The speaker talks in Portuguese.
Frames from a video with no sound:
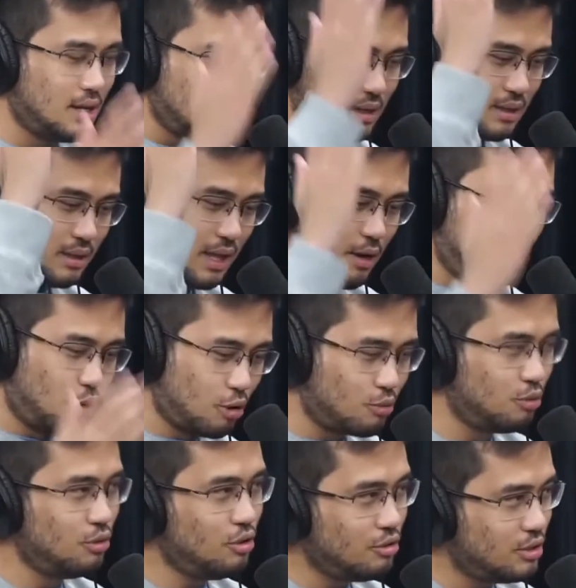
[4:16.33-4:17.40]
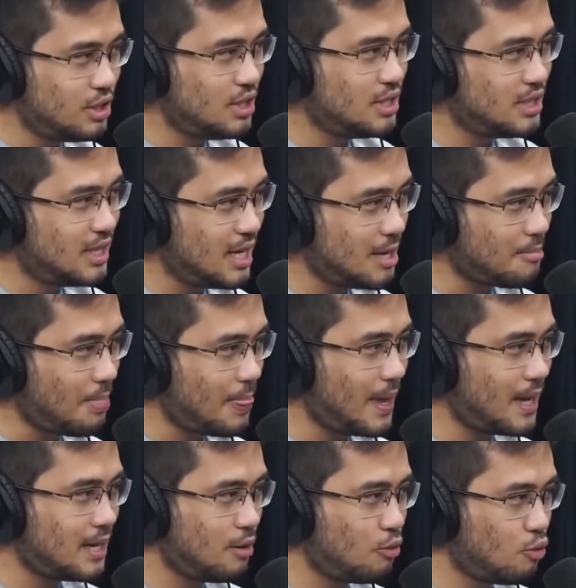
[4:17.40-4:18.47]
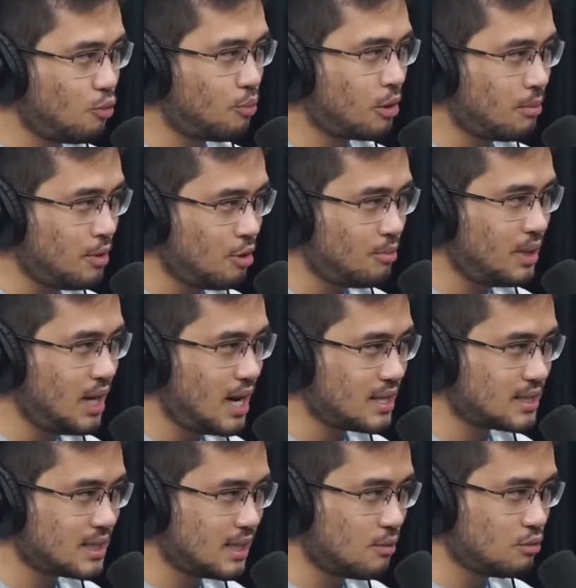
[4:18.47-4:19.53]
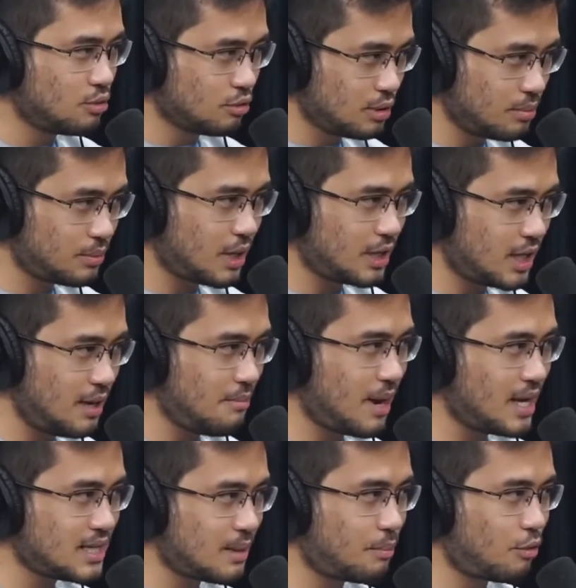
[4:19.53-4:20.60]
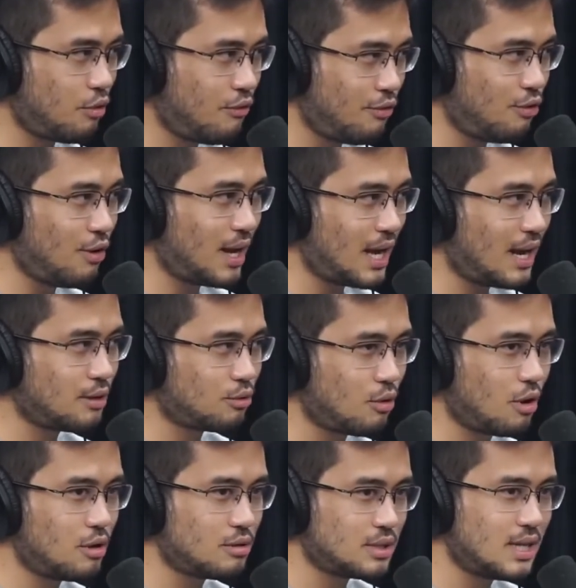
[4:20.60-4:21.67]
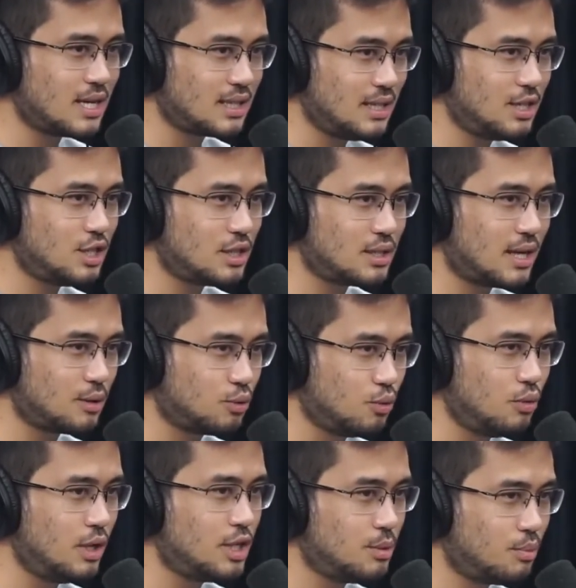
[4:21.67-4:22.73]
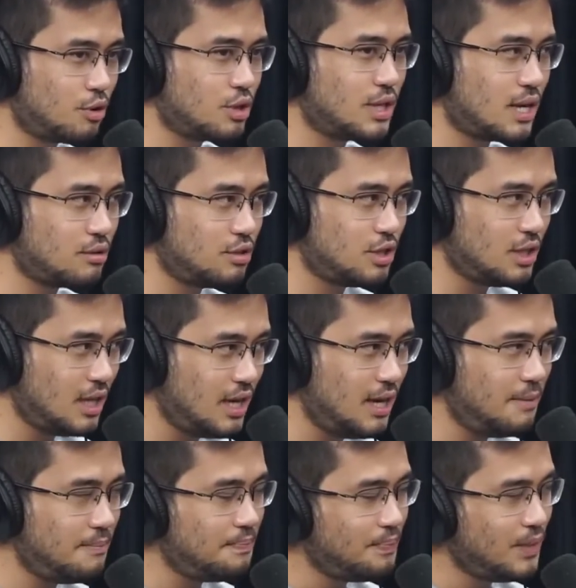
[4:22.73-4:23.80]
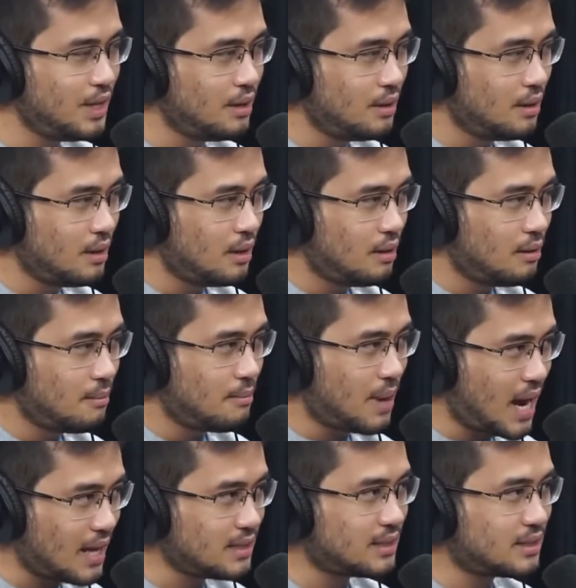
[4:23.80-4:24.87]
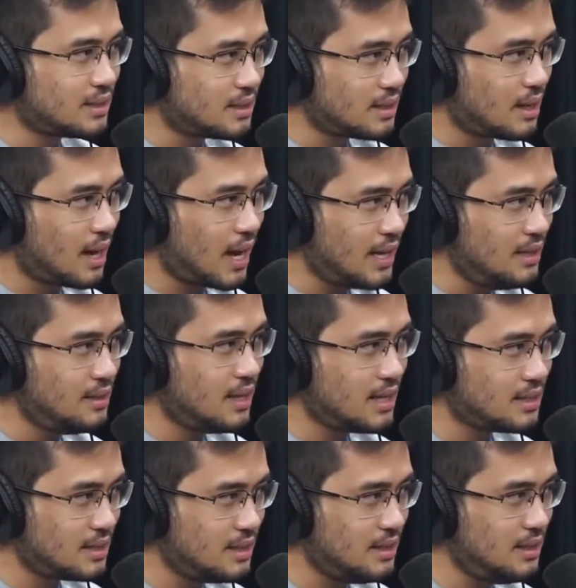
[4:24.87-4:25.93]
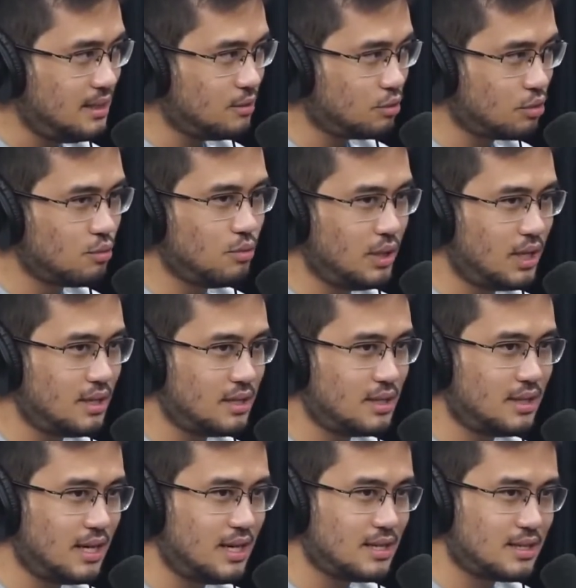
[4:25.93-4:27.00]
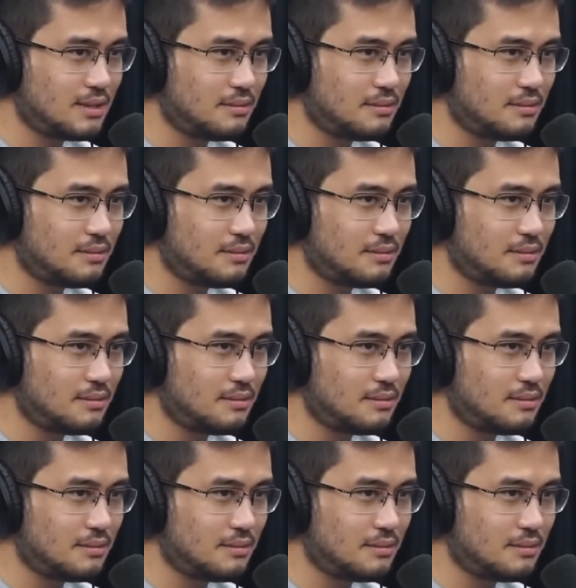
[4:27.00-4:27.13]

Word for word: tenho orgulho de dizer né, que cumpro a minha obrigação. Eu sou o deputado que mais aprovou relatórios nessa legislatura de projetos de lei, mas ainda assim eu sou um em 513.